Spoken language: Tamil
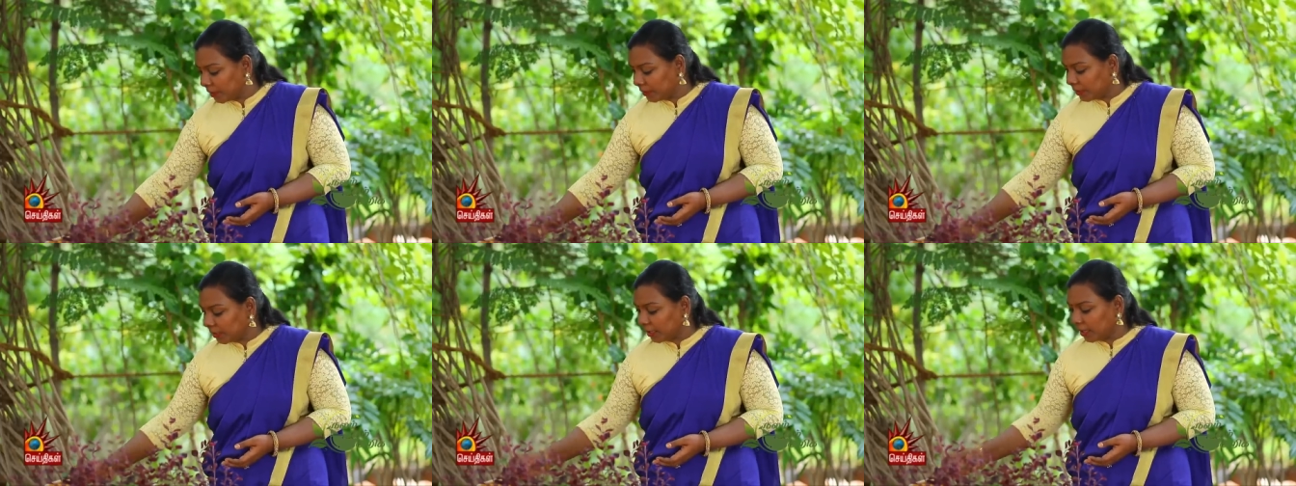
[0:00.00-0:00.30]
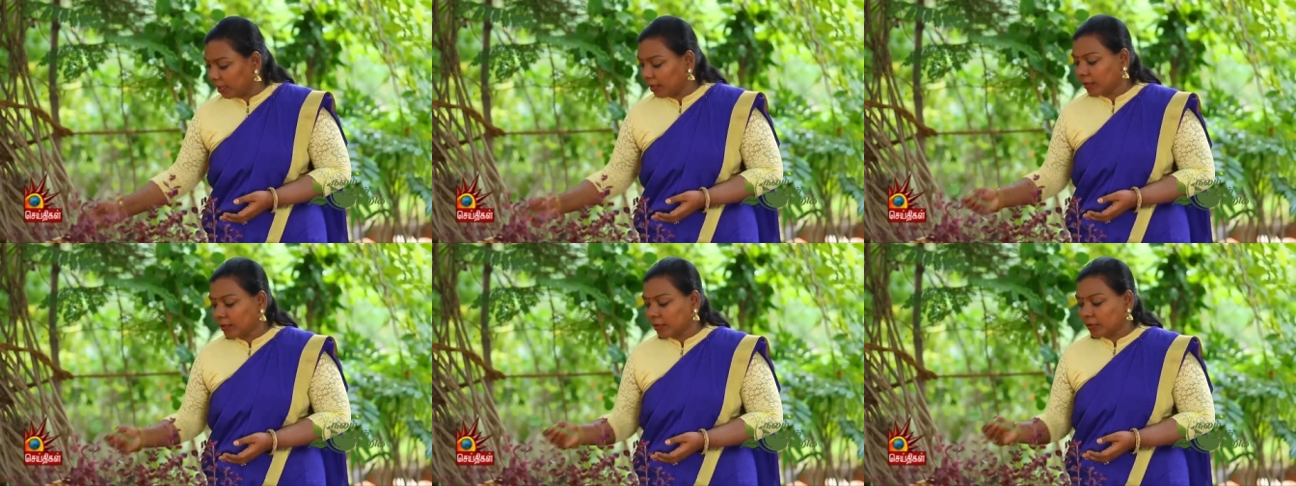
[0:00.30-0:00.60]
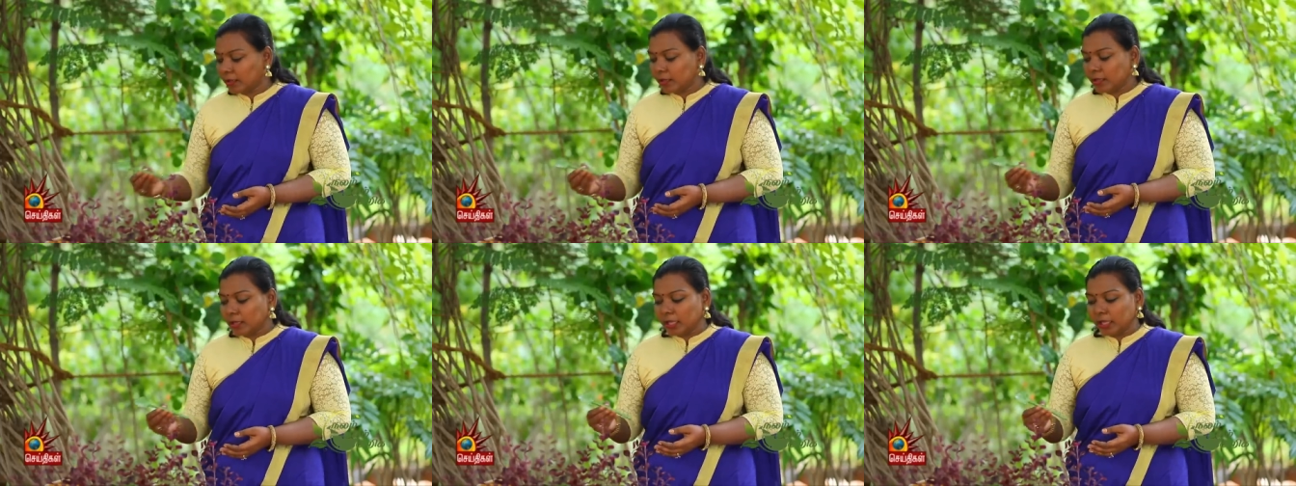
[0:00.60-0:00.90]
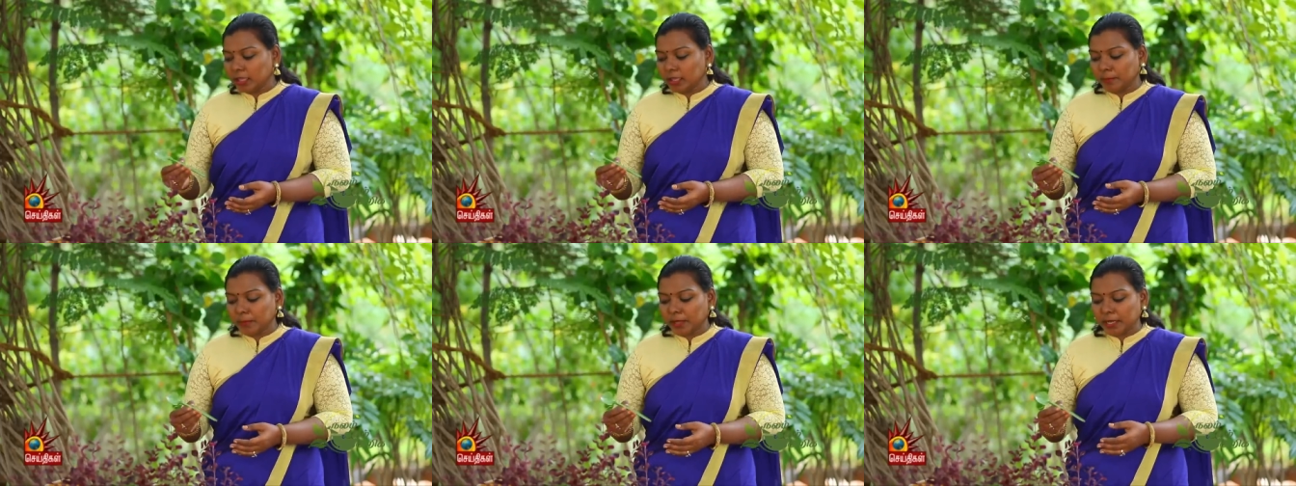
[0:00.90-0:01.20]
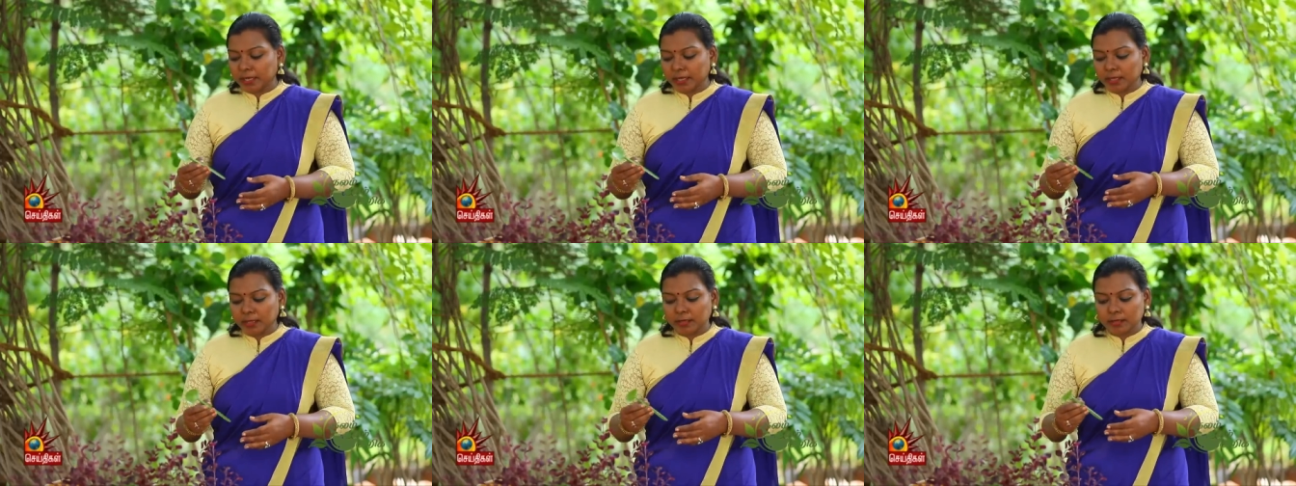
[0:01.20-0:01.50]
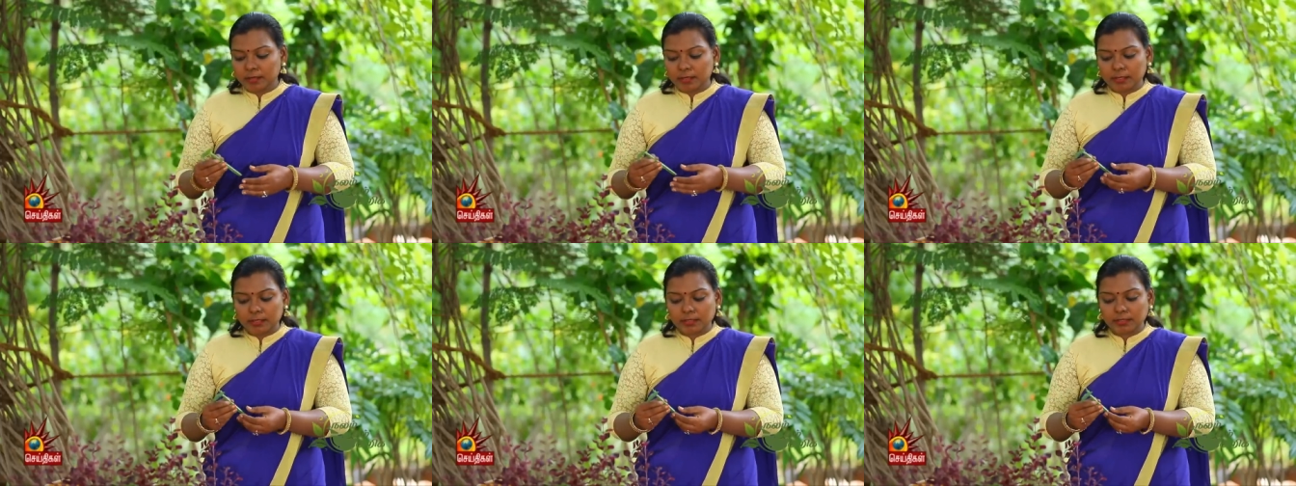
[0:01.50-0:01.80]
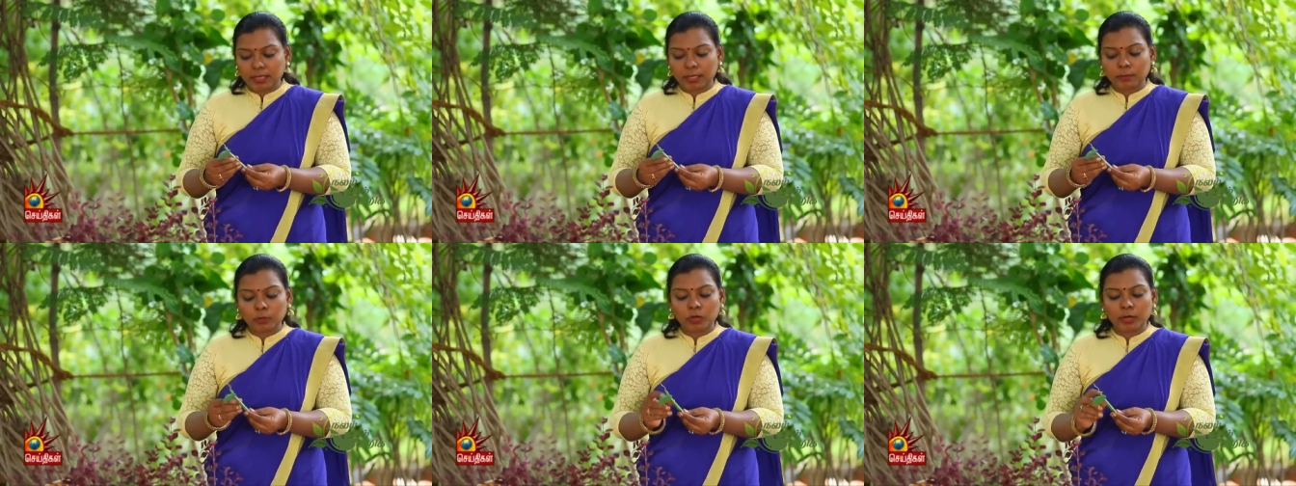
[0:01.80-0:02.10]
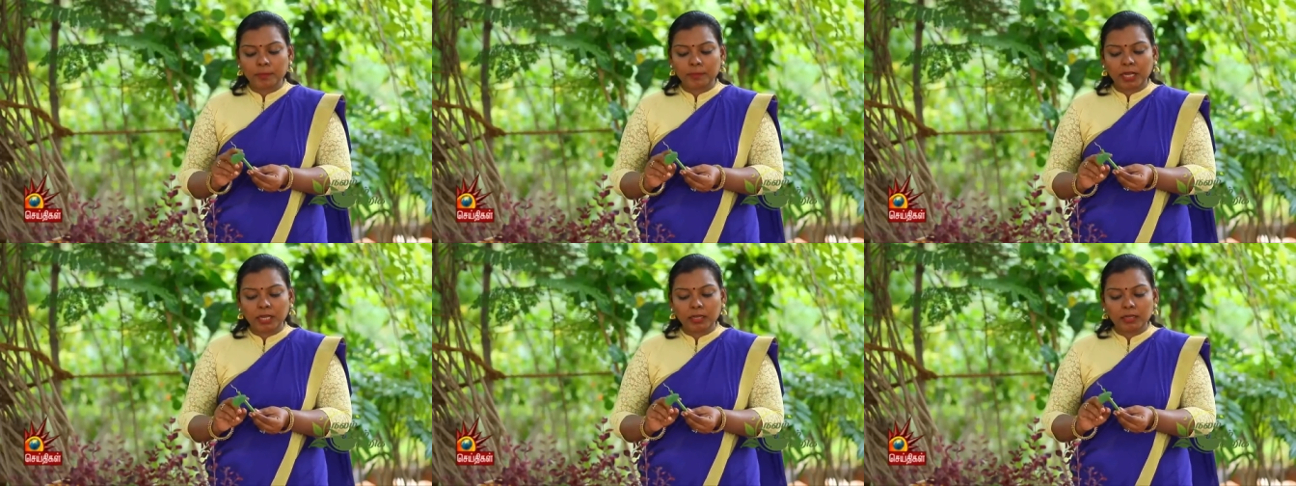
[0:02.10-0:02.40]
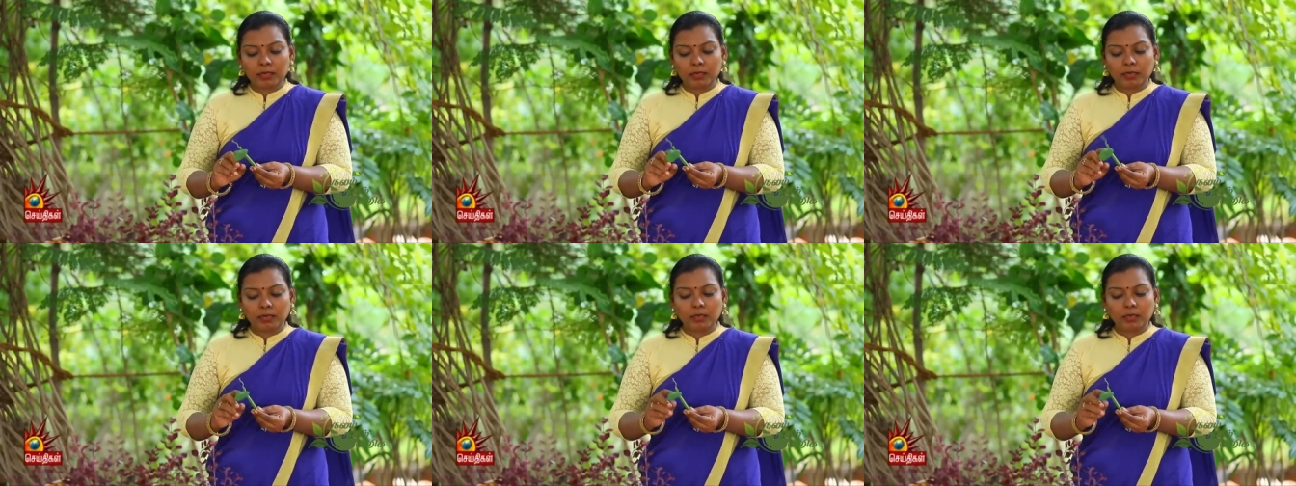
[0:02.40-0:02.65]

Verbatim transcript: பார்த்திங்கன்னா இந்த மாதிரி சதுரமாக